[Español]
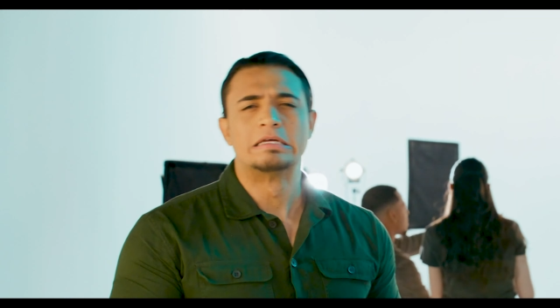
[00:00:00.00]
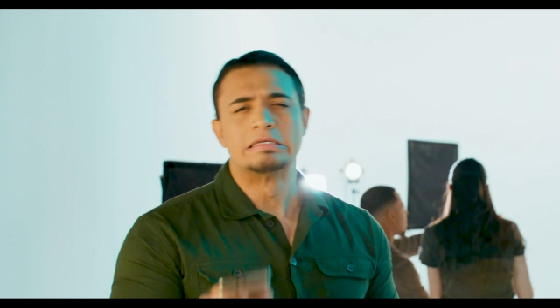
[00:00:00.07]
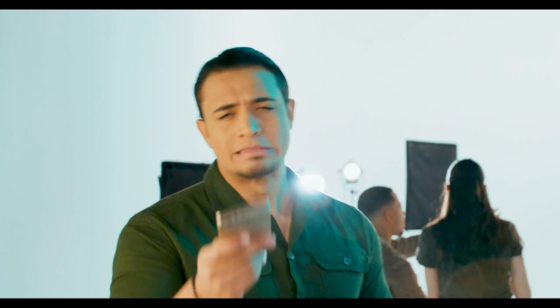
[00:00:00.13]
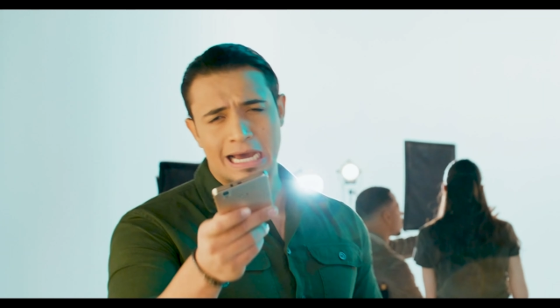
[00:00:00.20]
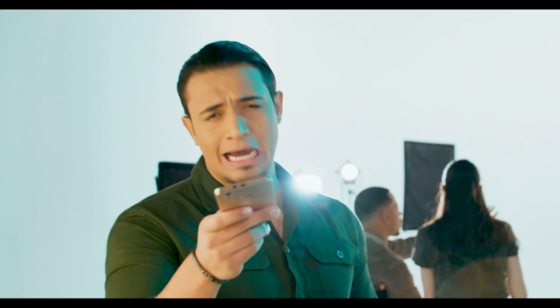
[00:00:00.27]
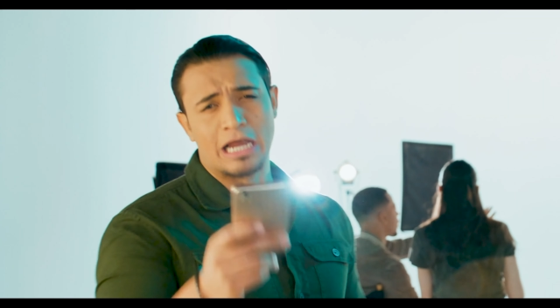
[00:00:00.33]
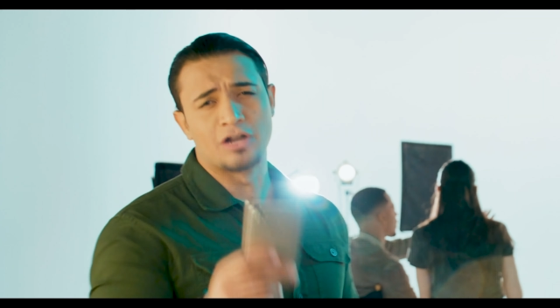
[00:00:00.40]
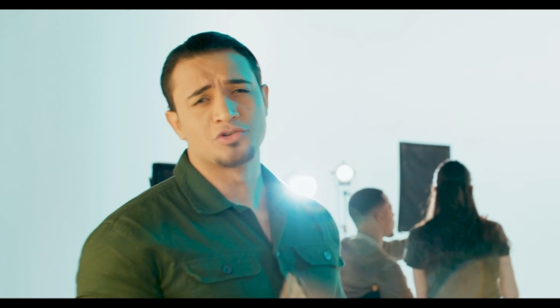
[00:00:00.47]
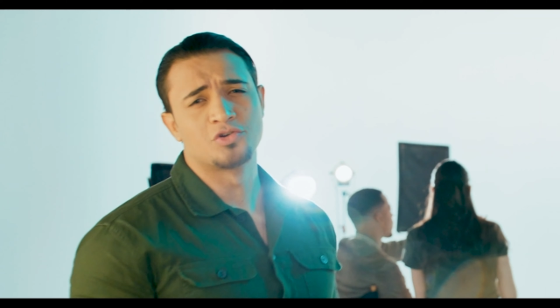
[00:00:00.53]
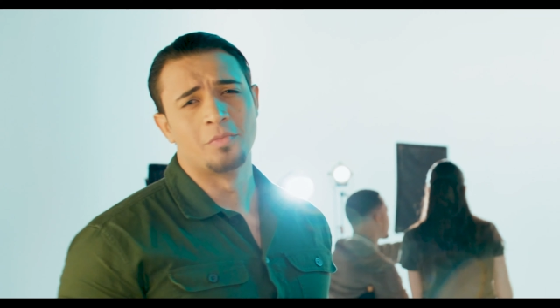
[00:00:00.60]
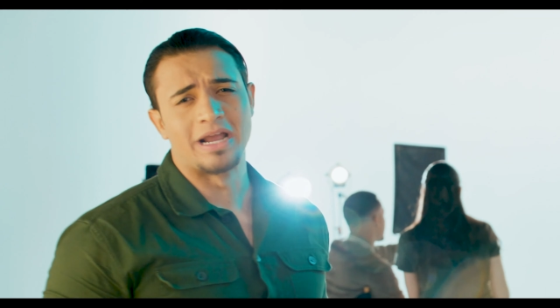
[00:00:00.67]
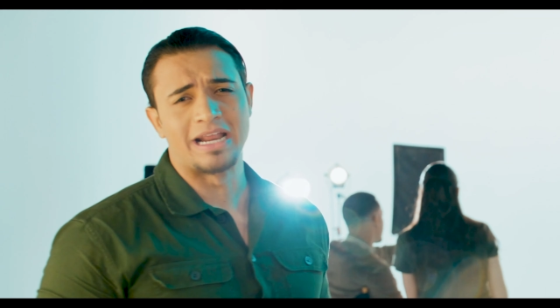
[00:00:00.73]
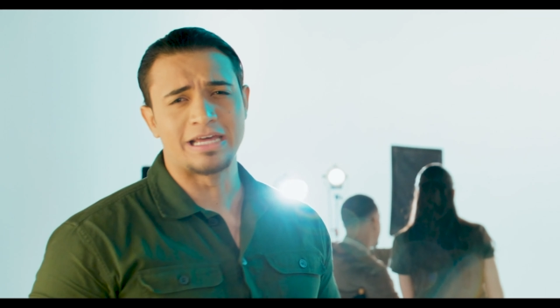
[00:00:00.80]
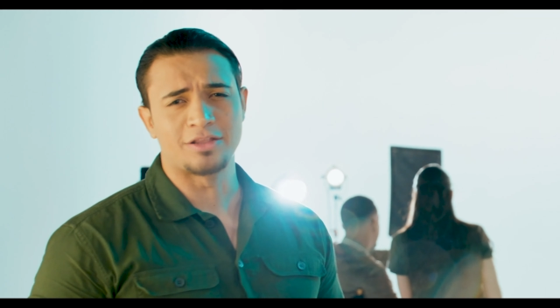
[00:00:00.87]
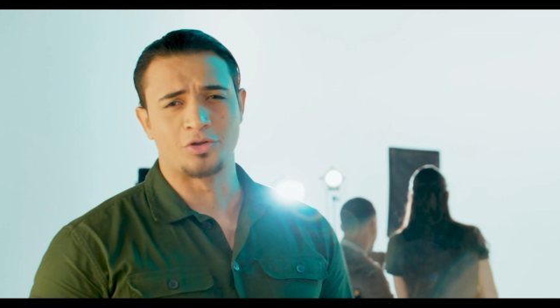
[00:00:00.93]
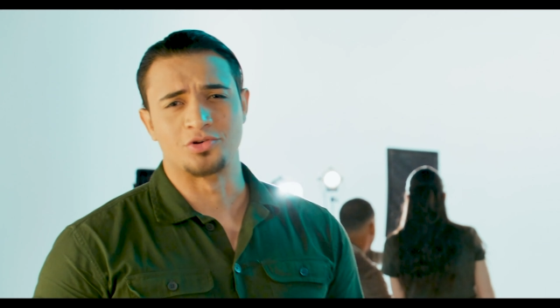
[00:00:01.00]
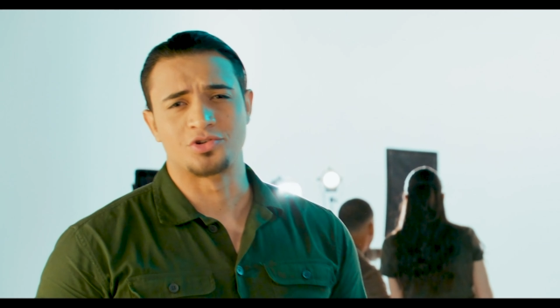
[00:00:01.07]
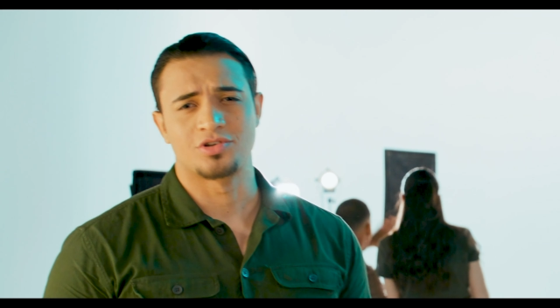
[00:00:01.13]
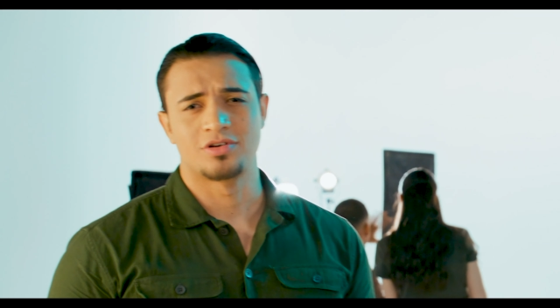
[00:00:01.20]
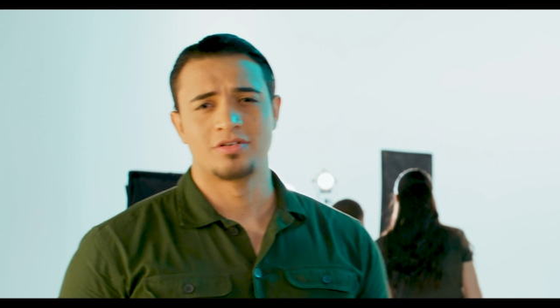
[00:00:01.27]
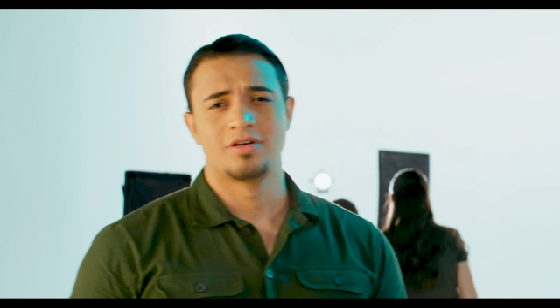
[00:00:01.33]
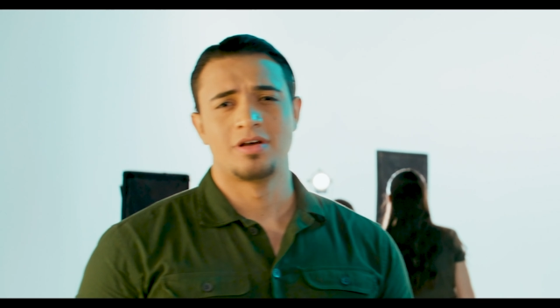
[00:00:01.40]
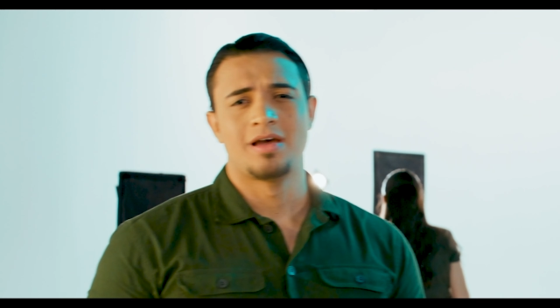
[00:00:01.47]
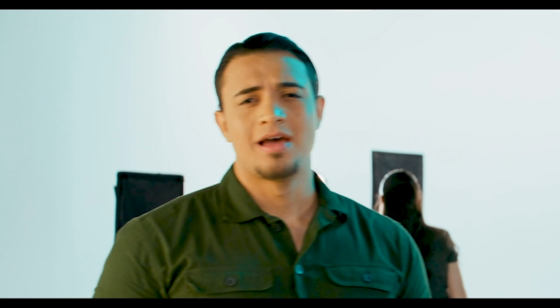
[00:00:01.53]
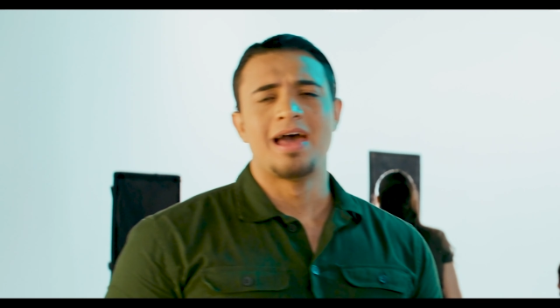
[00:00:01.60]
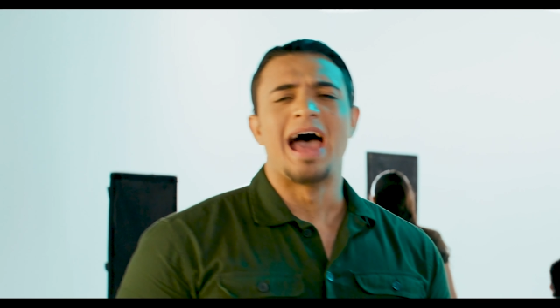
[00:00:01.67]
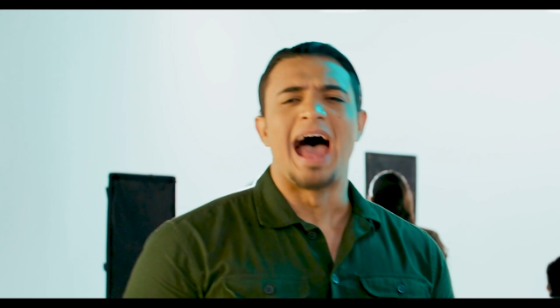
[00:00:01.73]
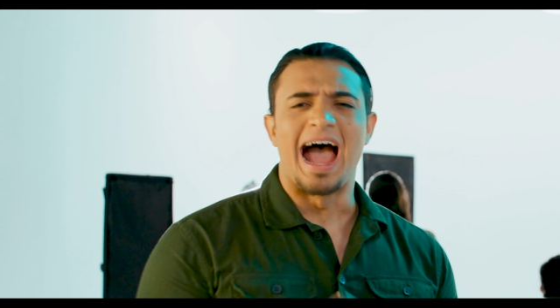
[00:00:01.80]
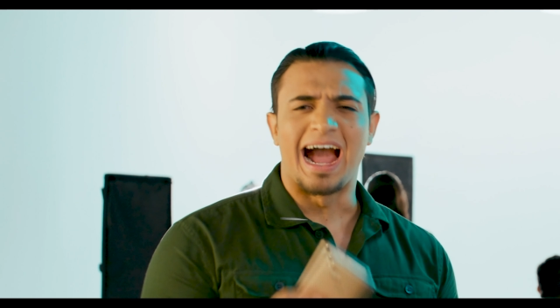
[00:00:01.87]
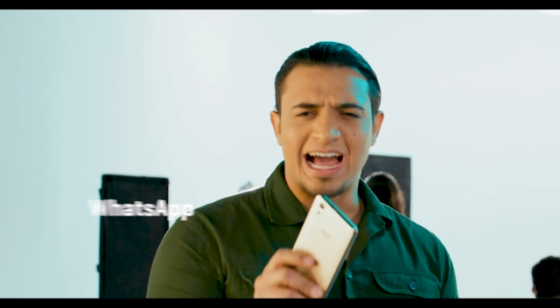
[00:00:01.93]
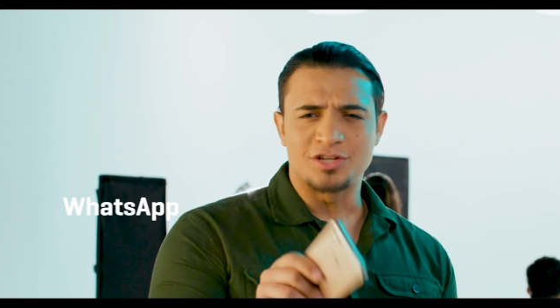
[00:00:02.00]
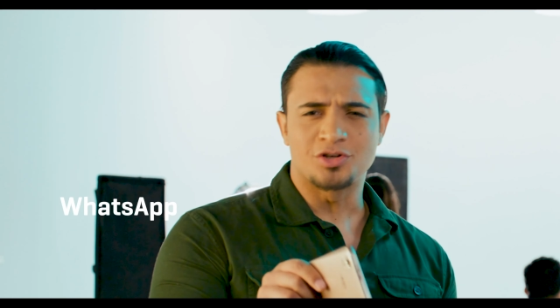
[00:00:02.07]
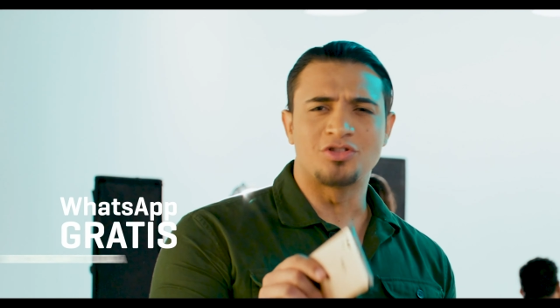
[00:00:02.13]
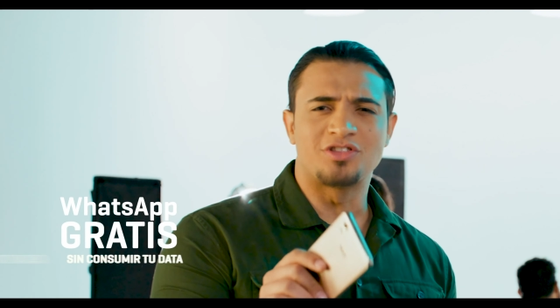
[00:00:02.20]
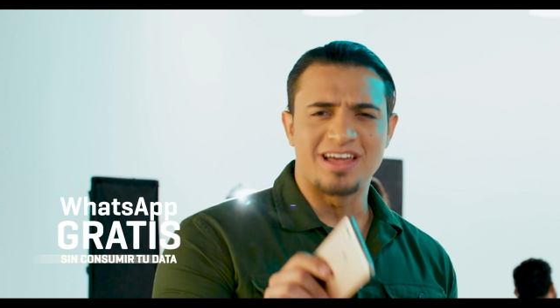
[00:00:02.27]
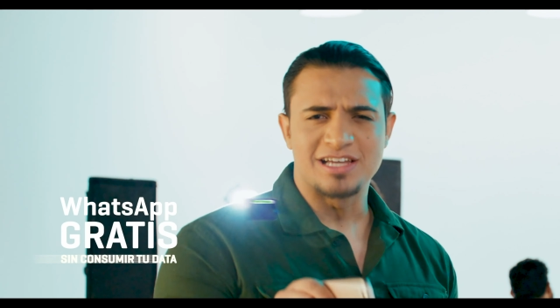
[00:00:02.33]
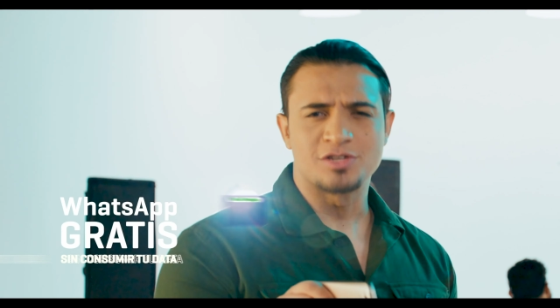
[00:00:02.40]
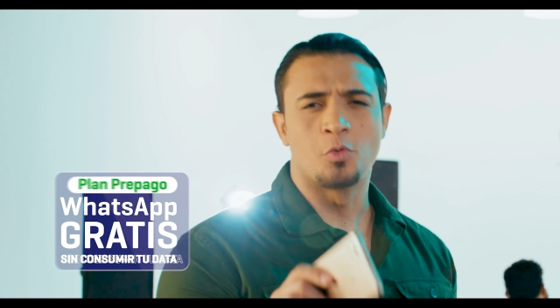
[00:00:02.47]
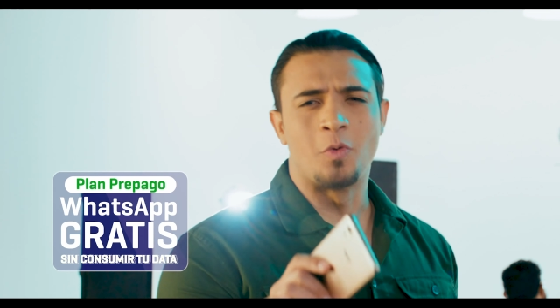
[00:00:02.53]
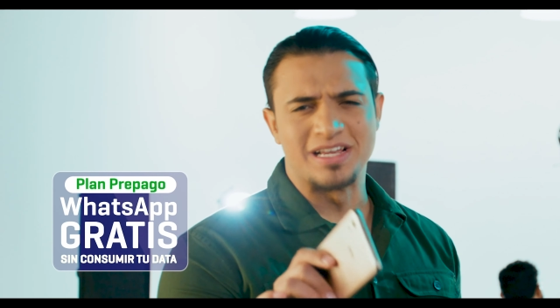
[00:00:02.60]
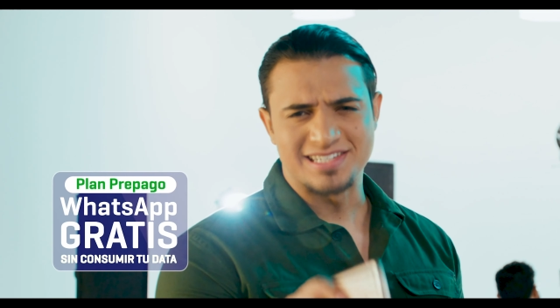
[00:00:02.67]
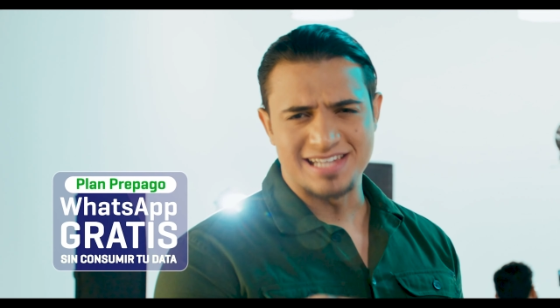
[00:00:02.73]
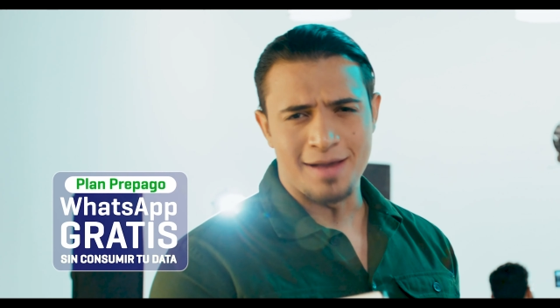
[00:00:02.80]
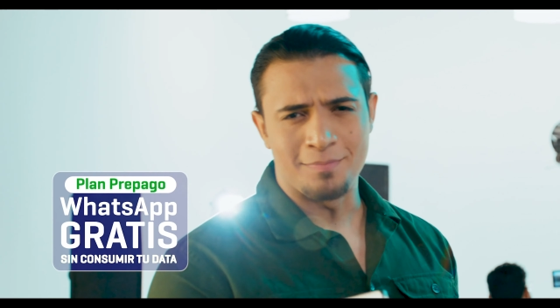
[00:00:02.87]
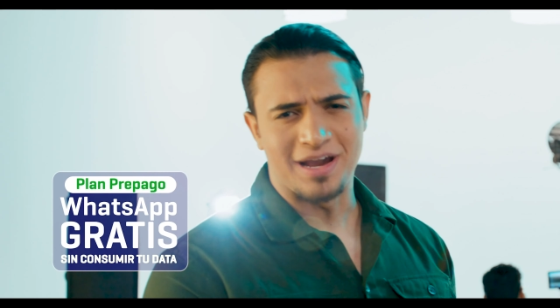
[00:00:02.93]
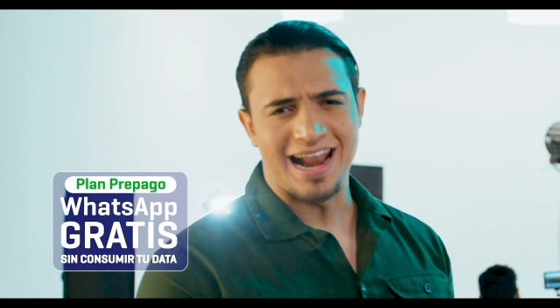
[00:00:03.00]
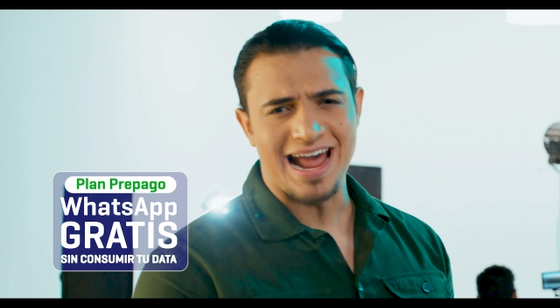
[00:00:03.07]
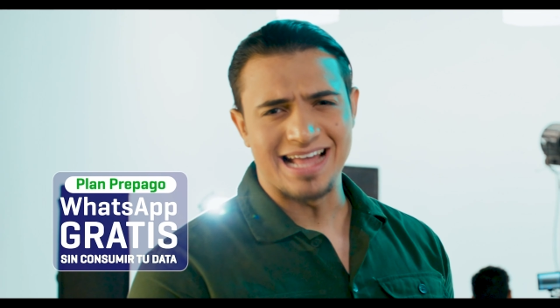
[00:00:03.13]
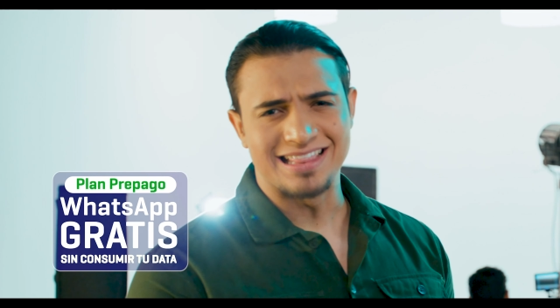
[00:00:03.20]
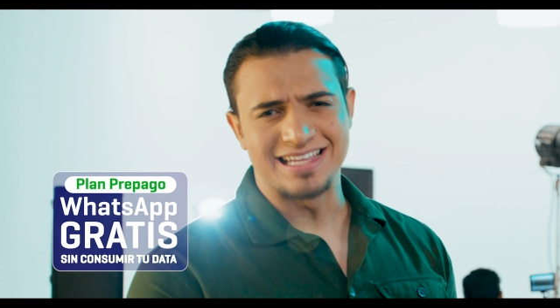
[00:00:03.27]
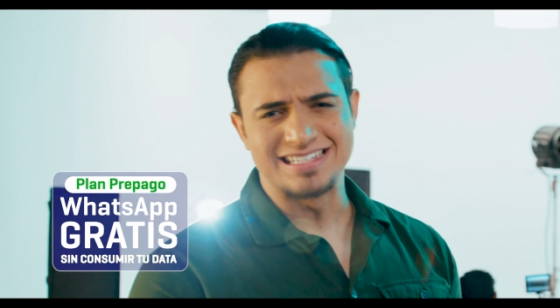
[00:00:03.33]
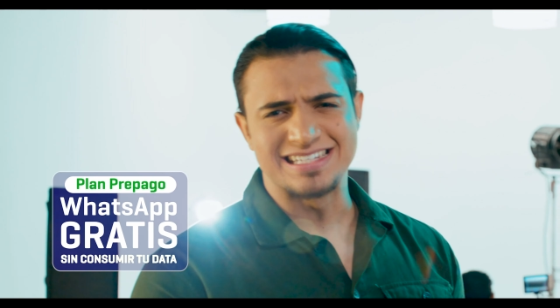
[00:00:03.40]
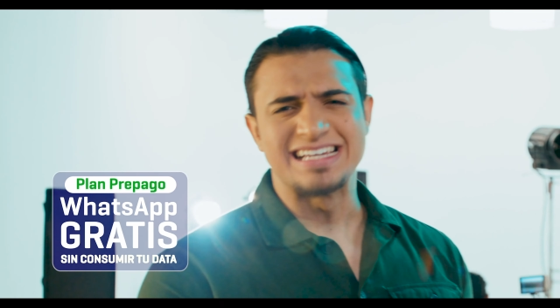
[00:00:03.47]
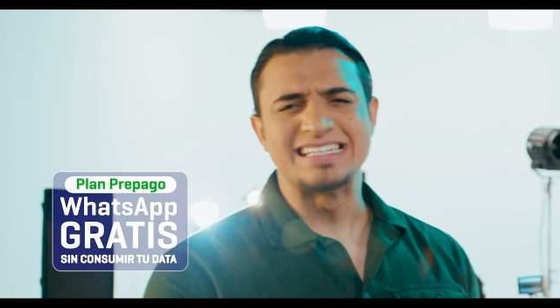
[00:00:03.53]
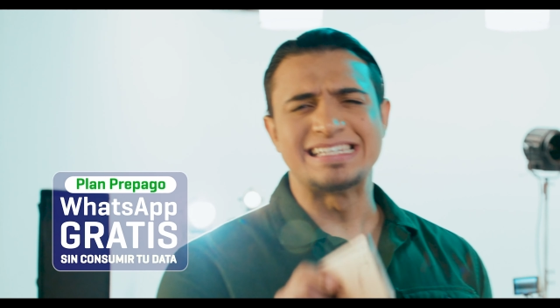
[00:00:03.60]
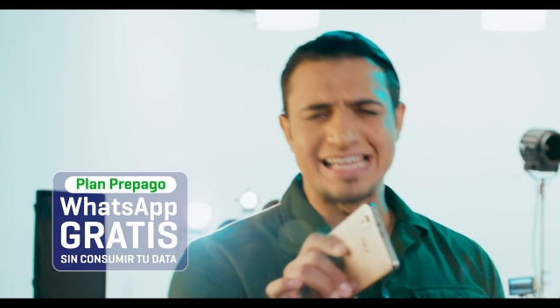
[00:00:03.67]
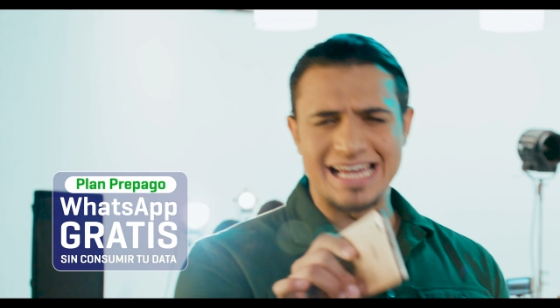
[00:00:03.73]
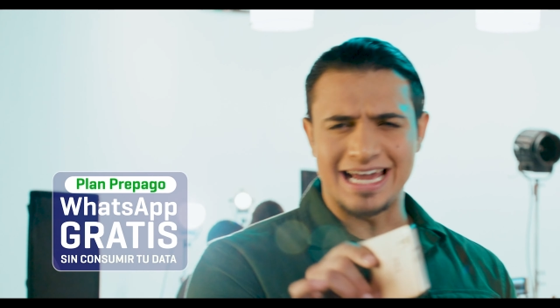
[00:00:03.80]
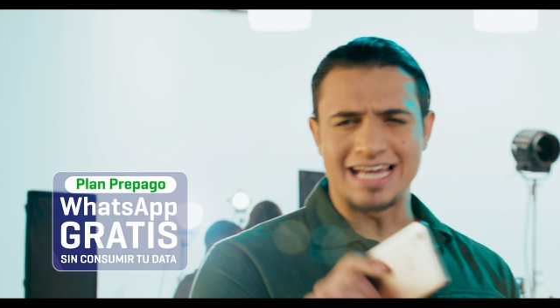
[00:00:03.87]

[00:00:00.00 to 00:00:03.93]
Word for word: Saca los numeritos. ¿Acaso tienes WhatsApp gratis sin